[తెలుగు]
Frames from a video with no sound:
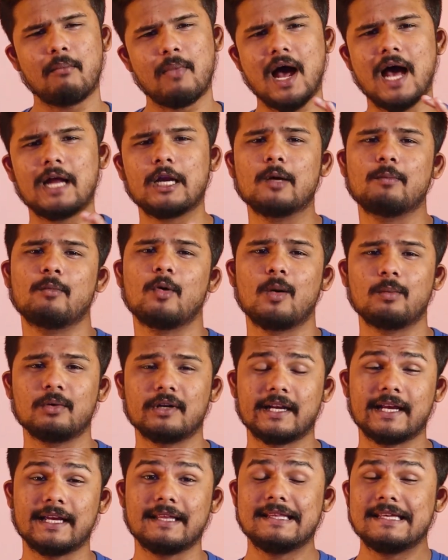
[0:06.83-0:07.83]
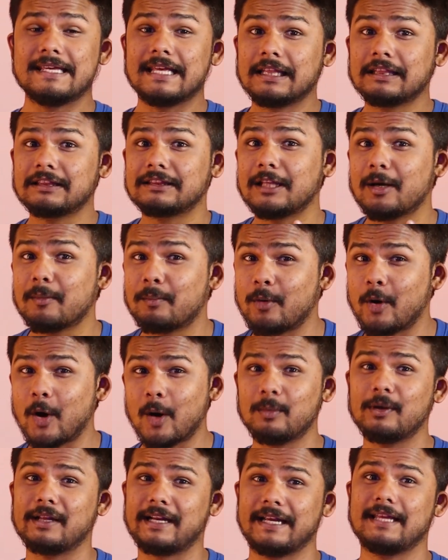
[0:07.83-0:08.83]
బాగానే పాపులర్ అయింది ఎంత
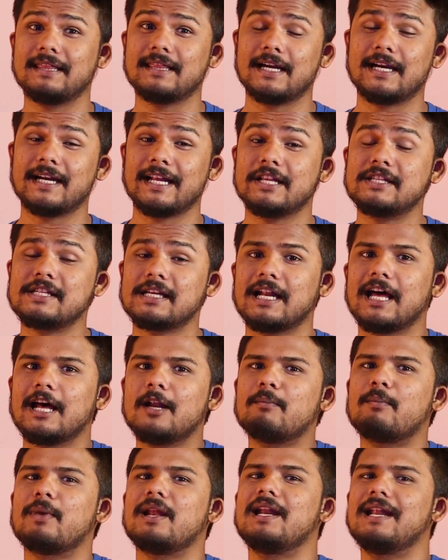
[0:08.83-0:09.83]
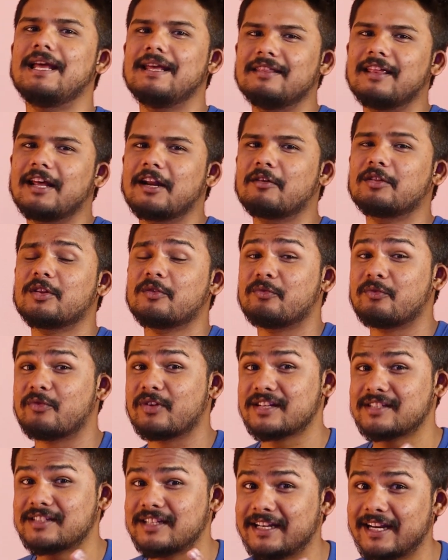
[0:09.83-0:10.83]
పాపులర్ అయిందంటే జనాలు పెళ్ళైన తర్వాత
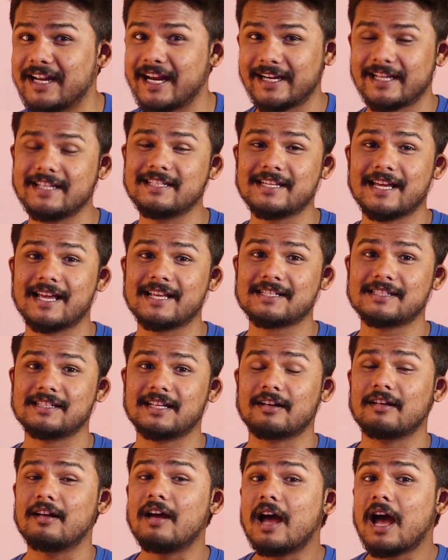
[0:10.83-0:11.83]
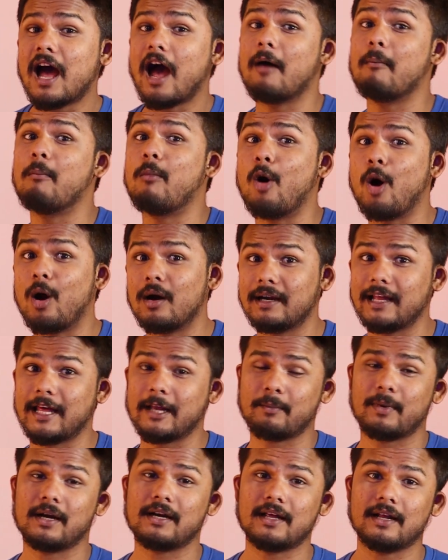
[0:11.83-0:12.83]
ఫస్ట్ డేటింగ్ చేస్తున్నారు ఆ బాండ్
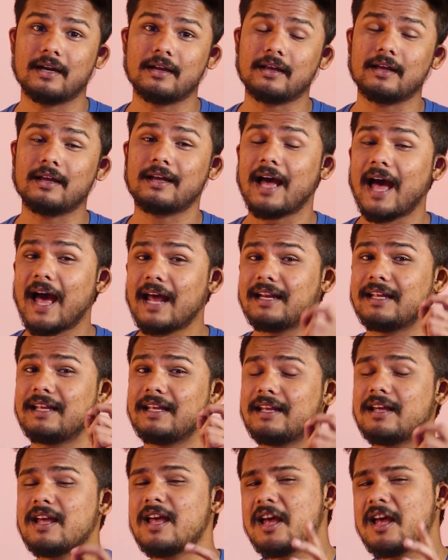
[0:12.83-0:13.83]
ఏర్పడడానికి కానీ